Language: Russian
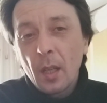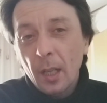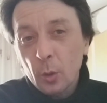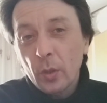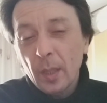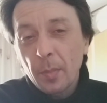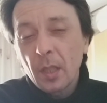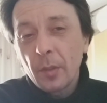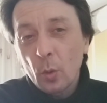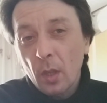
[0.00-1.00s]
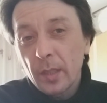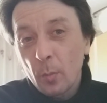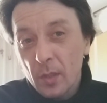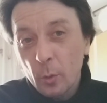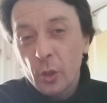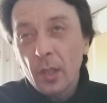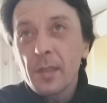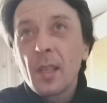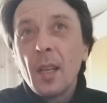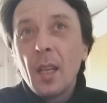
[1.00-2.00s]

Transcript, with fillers: о которых я поговорю как-нибудь в следующий раз,